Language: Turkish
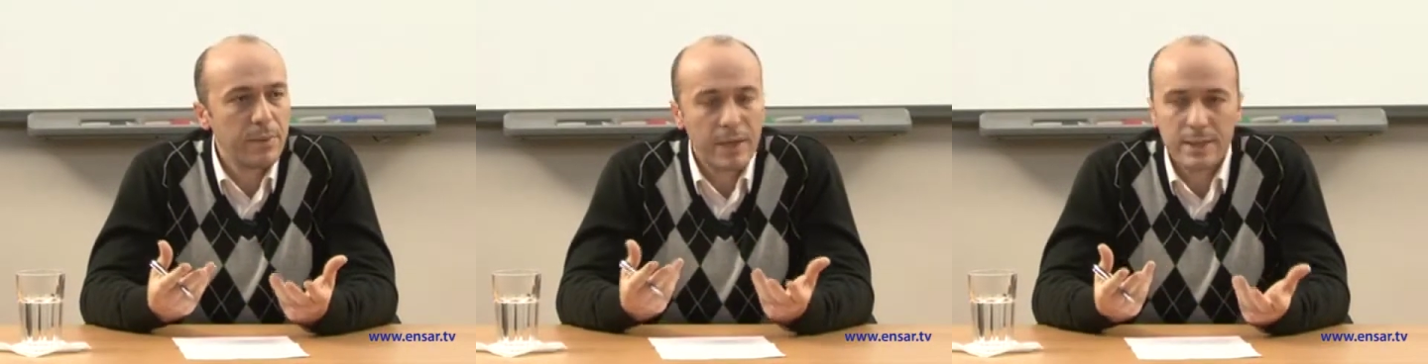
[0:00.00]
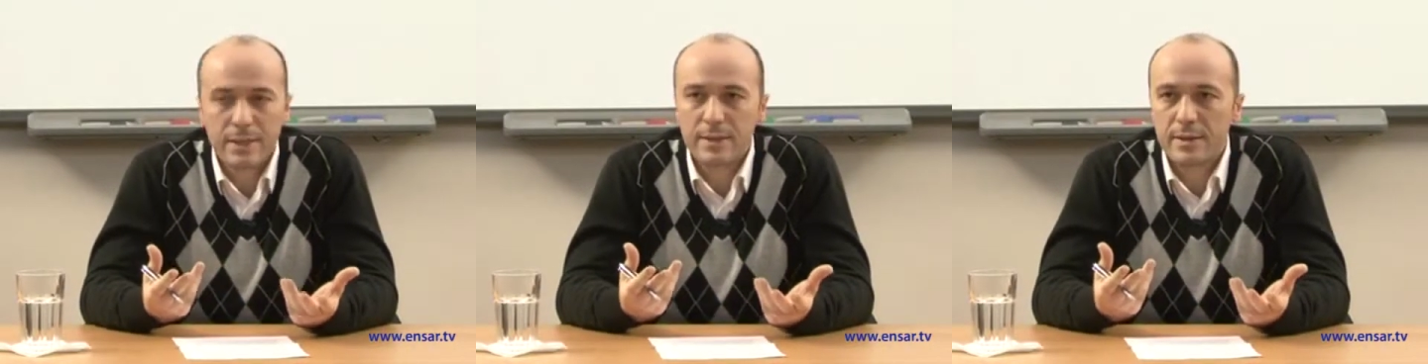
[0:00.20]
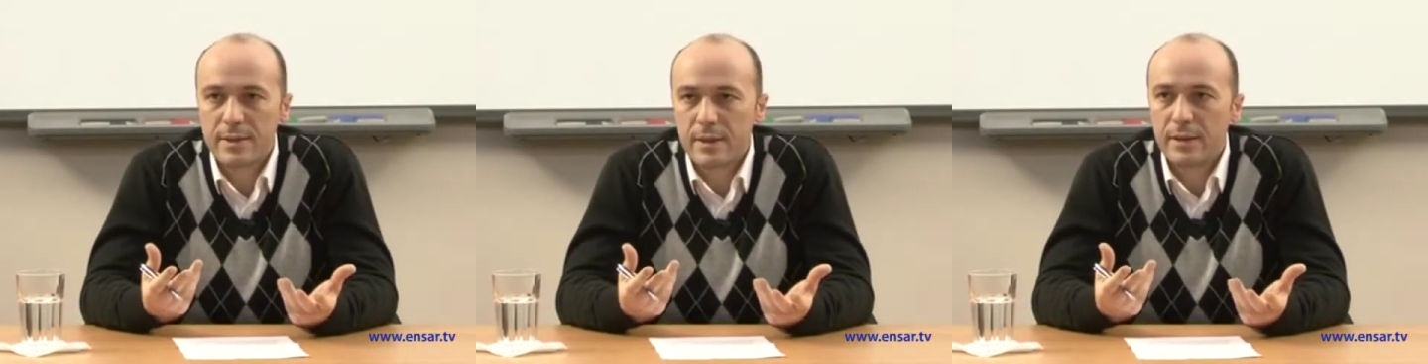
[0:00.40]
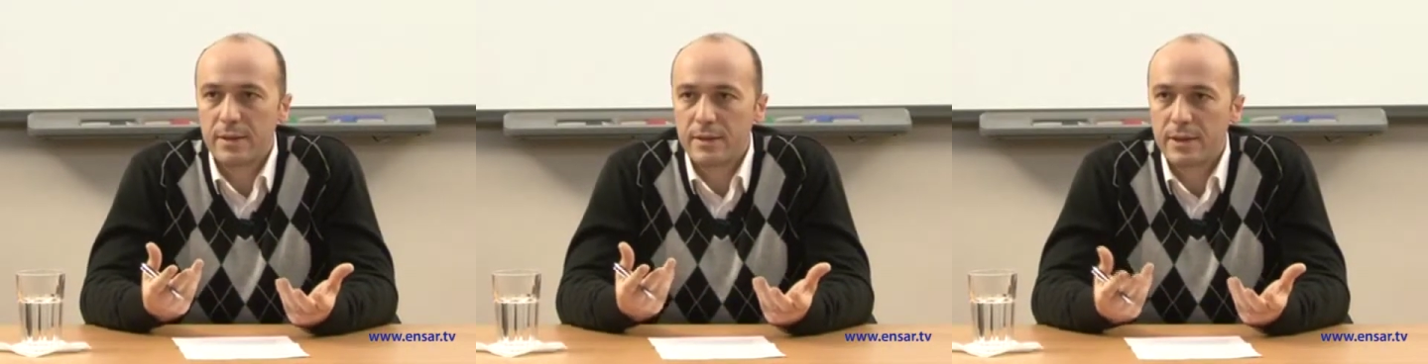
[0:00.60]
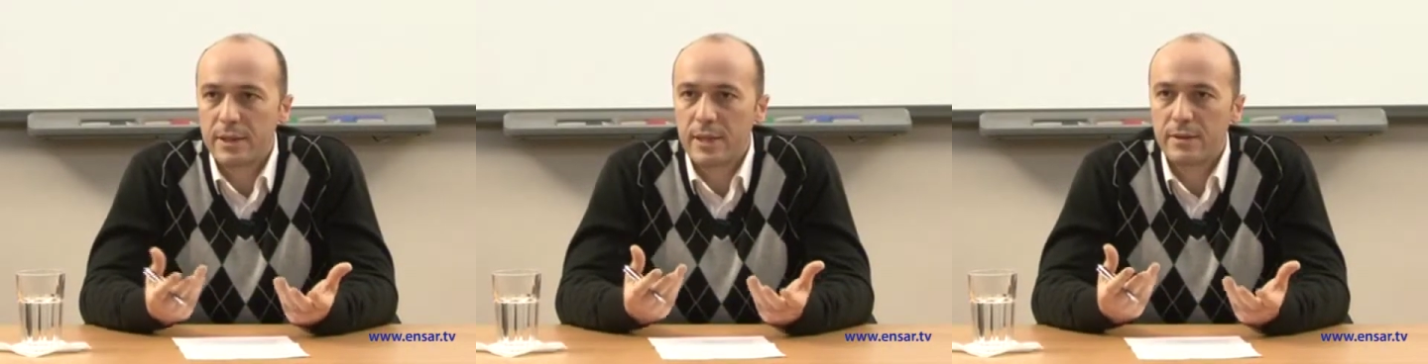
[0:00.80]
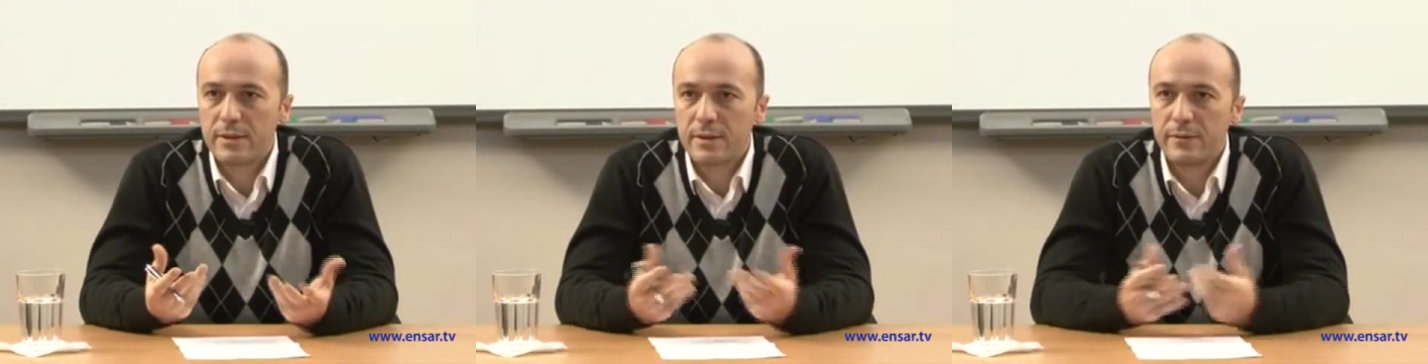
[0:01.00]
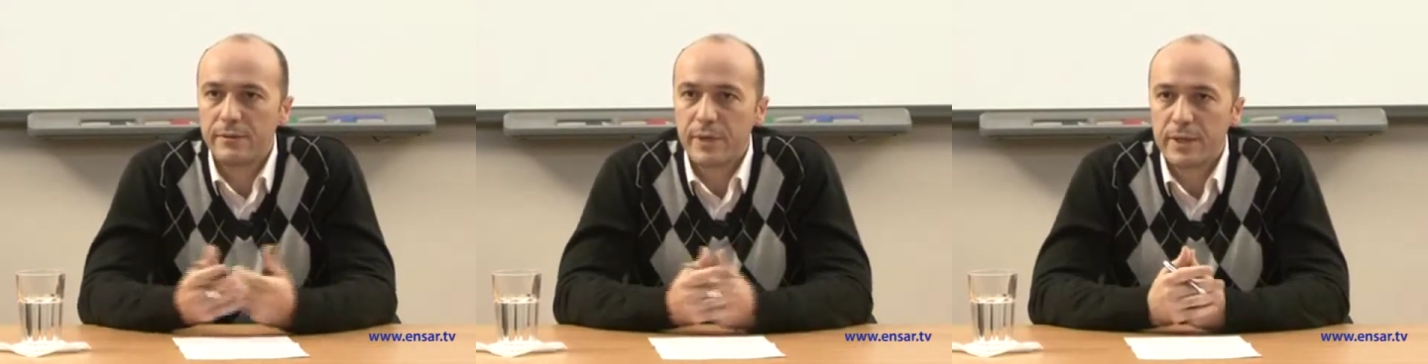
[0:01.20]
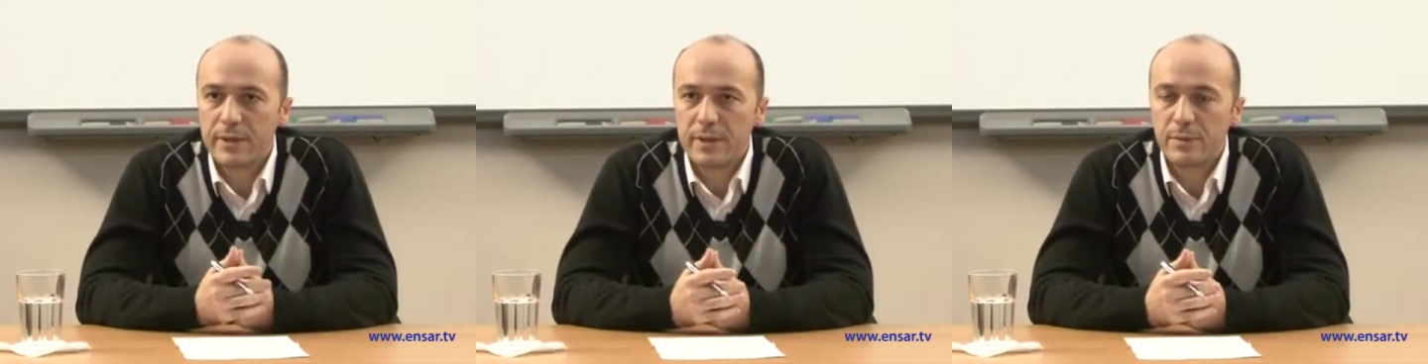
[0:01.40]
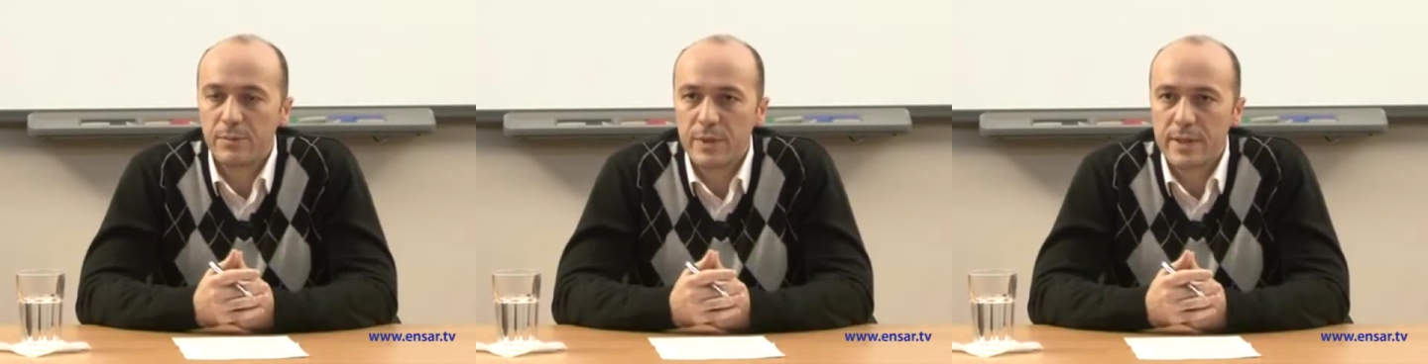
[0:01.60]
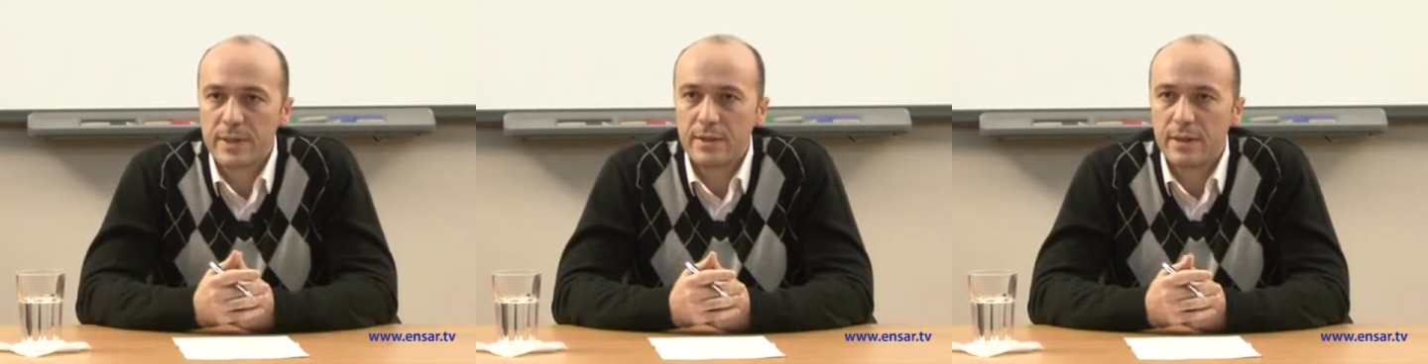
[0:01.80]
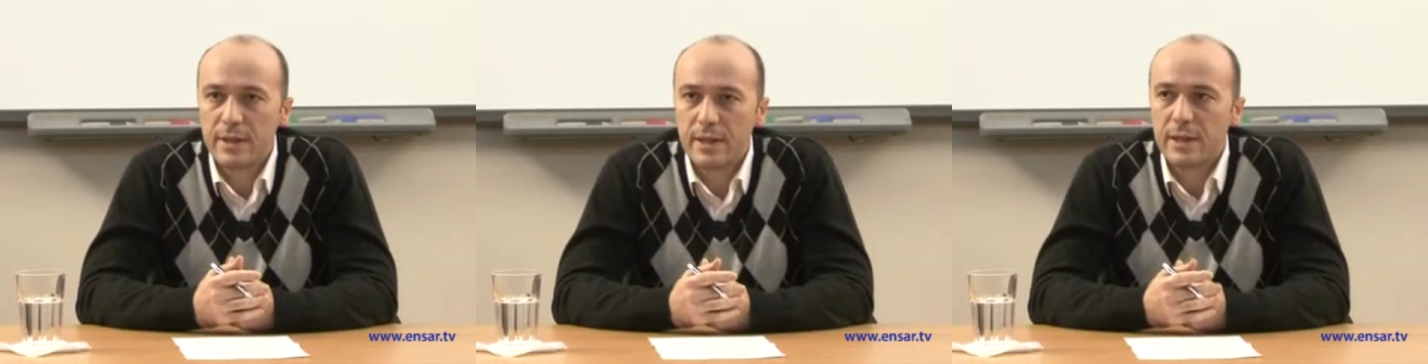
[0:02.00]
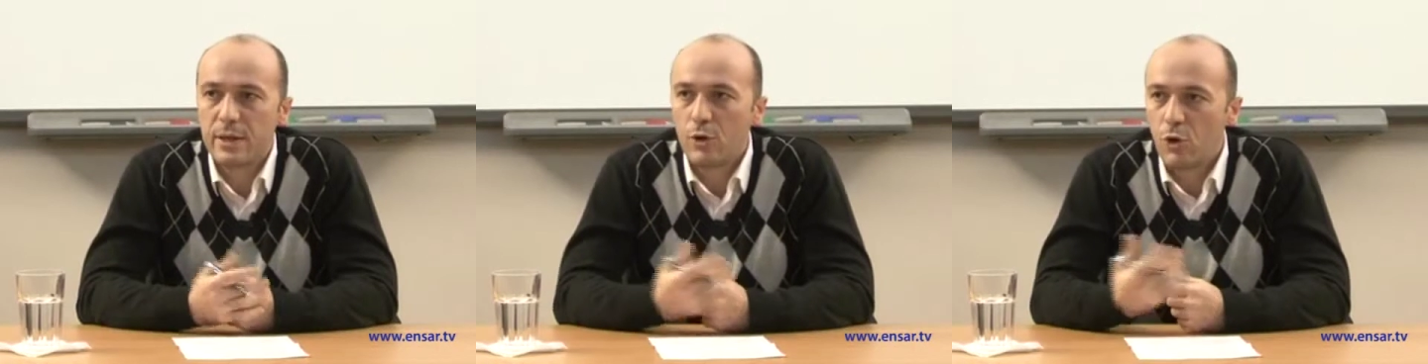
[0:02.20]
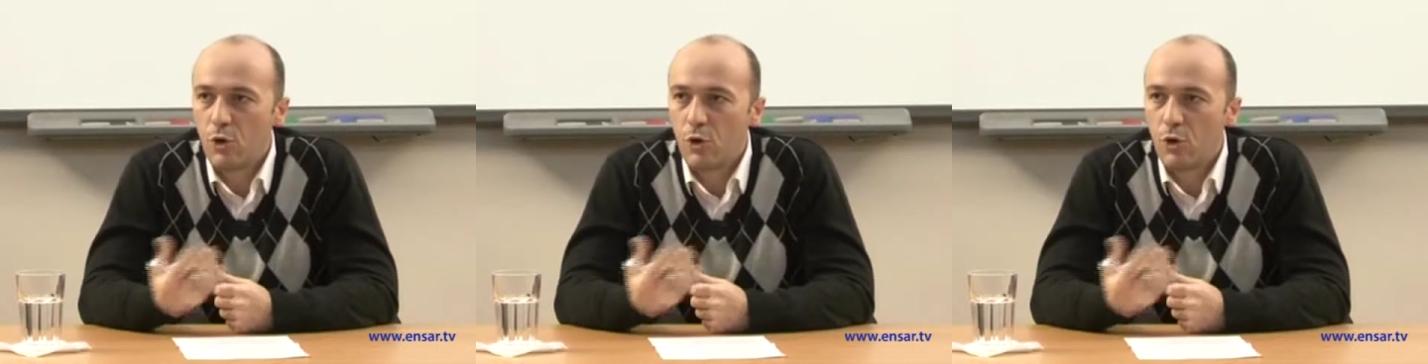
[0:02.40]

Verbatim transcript: bazı insanların kendini ifade etmesinde